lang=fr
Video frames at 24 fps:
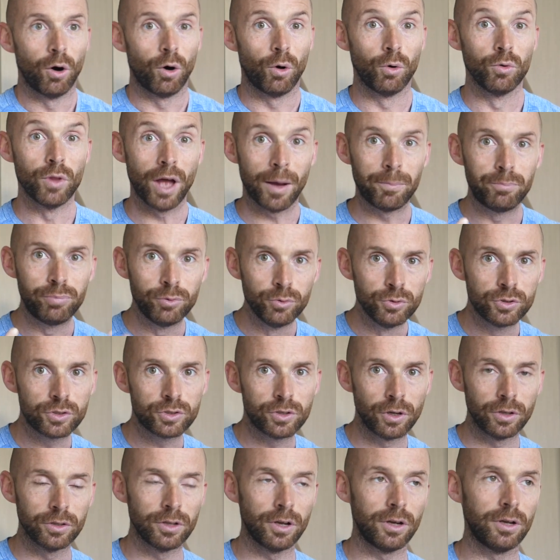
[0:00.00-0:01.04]
on a plus
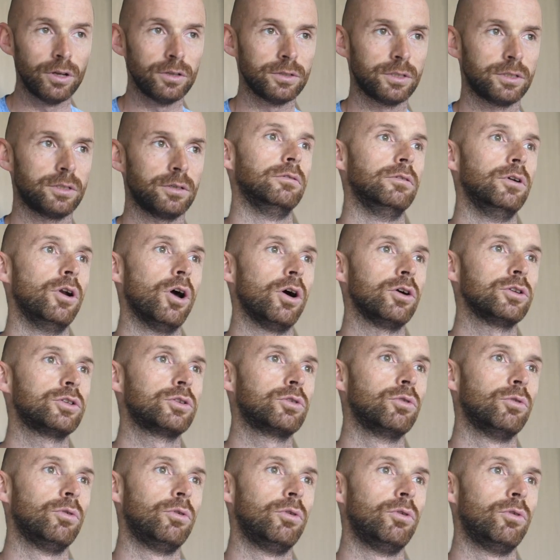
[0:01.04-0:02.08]
tendance,
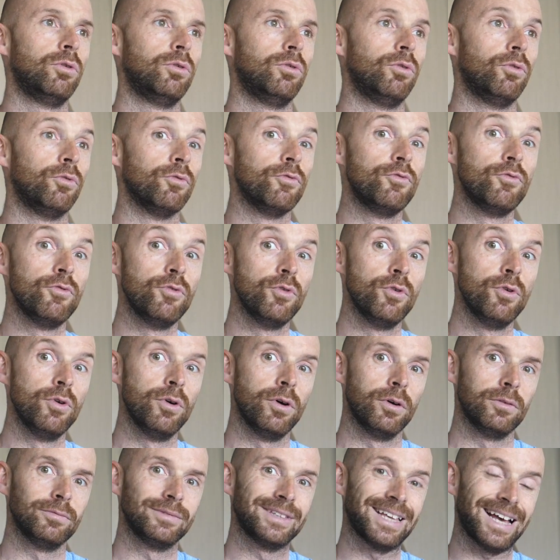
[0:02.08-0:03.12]
lorsqu'on
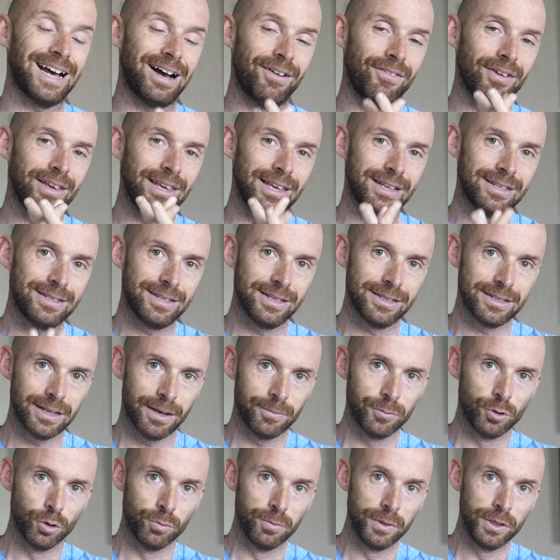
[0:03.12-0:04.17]
veut travailler ses
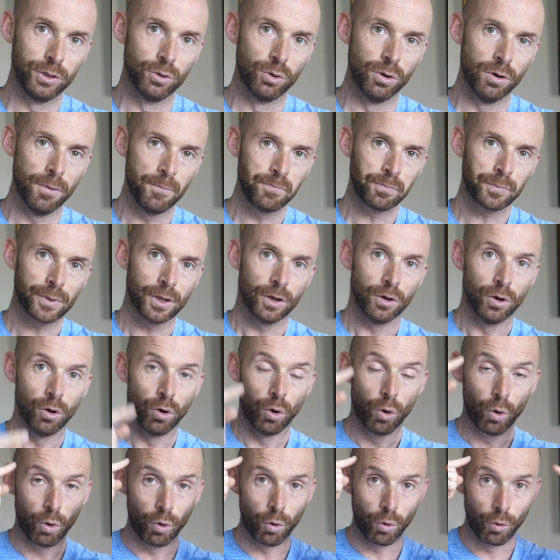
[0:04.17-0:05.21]
abdominaux,
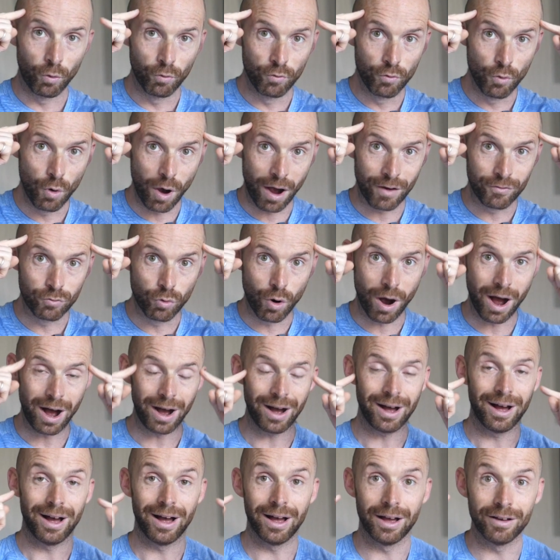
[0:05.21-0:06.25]
on veut
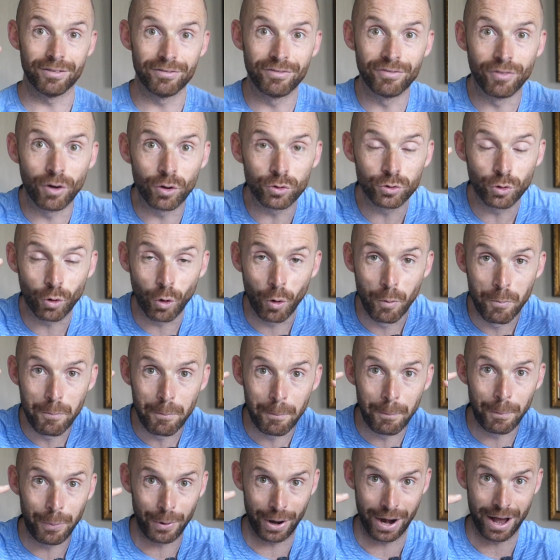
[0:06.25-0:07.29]
avoir un ventre
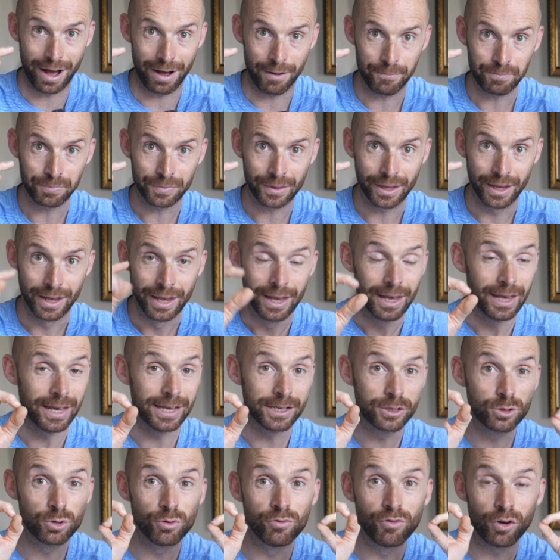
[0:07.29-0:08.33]
plat. Et
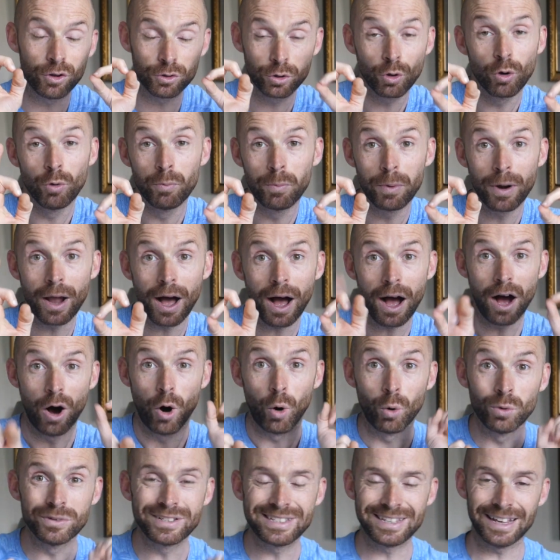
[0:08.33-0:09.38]
ce ventre plat,
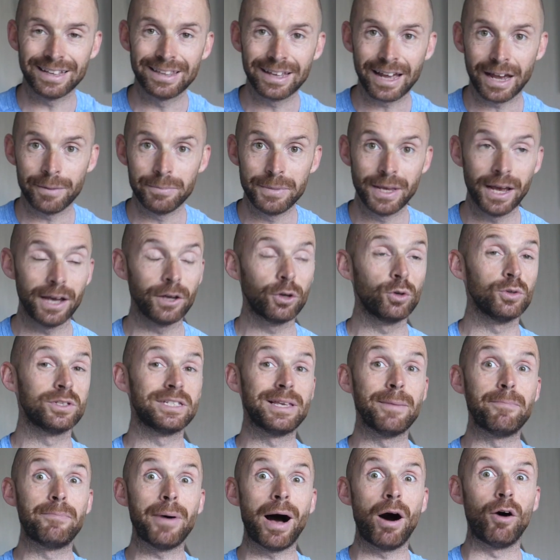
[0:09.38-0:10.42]
on sait très bien que
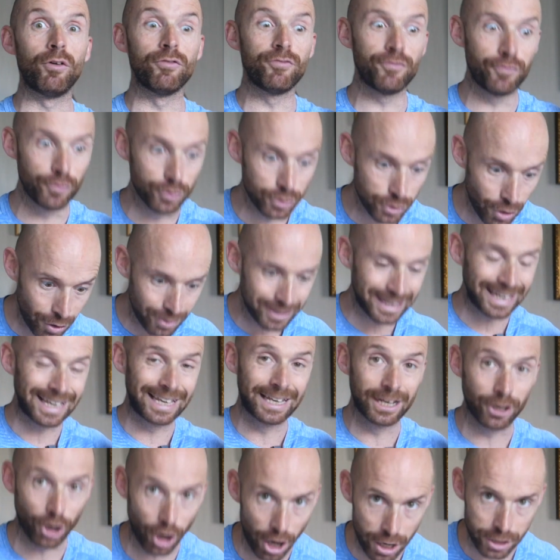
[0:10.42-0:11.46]
c'est pas en faisant des
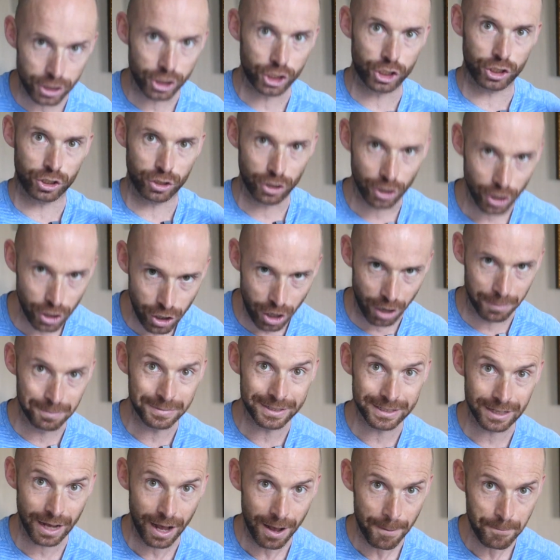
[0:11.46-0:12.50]
crunchs comme
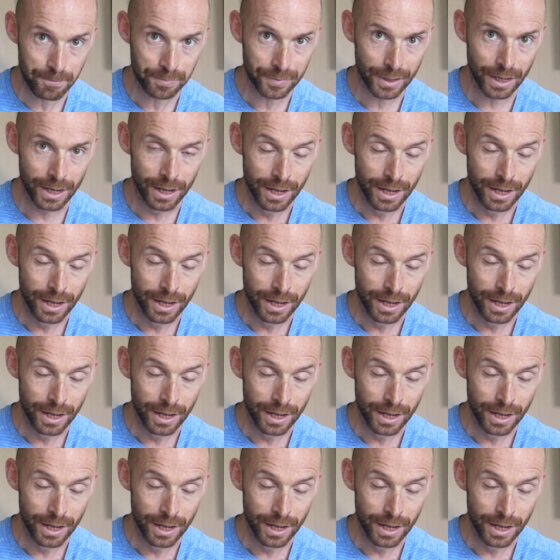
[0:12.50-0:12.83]
ça